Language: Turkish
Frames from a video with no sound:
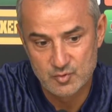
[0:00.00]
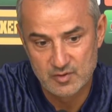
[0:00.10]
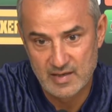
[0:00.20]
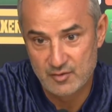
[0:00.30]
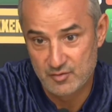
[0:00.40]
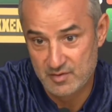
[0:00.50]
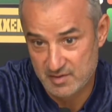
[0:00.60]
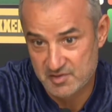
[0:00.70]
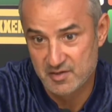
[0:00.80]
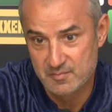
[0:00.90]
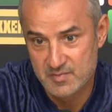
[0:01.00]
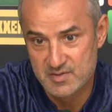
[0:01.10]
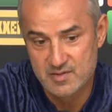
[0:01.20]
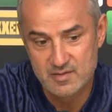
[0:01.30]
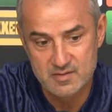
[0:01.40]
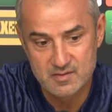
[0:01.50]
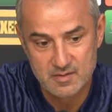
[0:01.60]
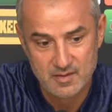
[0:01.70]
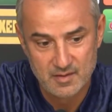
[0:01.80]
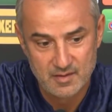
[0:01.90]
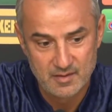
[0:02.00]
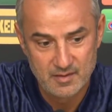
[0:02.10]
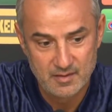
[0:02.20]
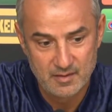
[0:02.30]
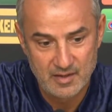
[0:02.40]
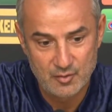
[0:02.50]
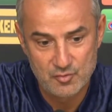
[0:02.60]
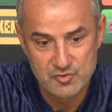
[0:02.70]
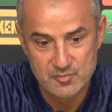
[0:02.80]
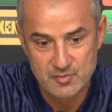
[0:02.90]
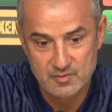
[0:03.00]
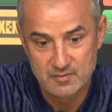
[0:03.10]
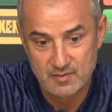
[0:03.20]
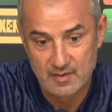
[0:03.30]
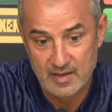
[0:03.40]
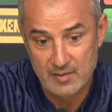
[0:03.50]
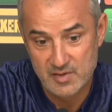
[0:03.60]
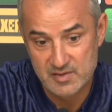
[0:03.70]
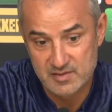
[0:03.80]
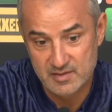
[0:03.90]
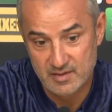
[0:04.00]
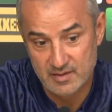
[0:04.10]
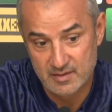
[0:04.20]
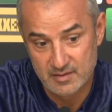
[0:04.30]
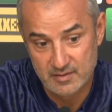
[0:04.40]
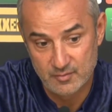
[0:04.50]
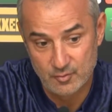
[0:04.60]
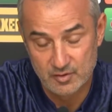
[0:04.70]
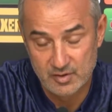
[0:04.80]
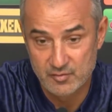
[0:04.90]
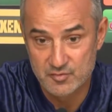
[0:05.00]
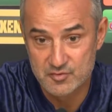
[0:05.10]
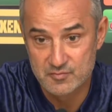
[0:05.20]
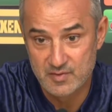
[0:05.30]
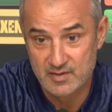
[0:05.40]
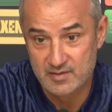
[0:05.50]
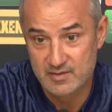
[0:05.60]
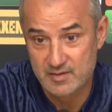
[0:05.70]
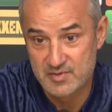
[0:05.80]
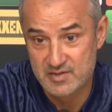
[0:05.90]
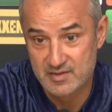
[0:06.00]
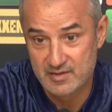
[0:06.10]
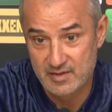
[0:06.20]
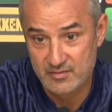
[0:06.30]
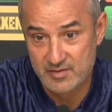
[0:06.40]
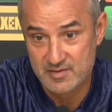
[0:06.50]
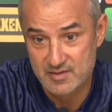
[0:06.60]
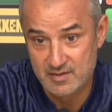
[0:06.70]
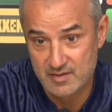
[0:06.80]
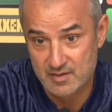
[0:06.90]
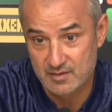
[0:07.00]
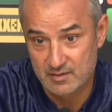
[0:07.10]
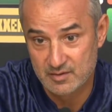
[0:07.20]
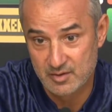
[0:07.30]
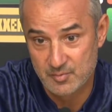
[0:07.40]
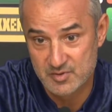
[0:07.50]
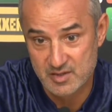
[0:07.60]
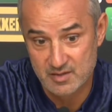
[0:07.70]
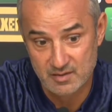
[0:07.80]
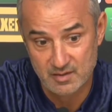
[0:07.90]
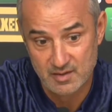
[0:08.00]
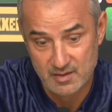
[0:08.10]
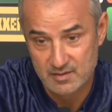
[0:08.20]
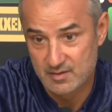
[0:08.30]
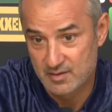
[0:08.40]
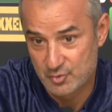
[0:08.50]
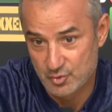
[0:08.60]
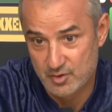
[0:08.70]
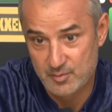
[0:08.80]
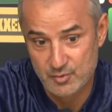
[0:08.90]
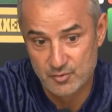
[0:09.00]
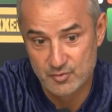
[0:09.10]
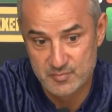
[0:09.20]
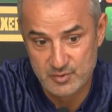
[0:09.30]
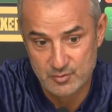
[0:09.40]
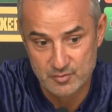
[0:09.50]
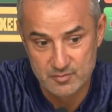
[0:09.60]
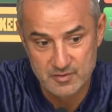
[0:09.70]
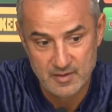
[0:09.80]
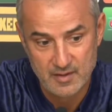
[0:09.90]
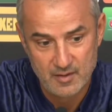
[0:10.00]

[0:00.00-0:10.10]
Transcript: burada her gün yaşayan bizleriz. Her oyuncumun her maçta orta ve uzun vadede bize neler vereceğini, neler katkı yapacağını da görebiliyoruz, biliyoruz.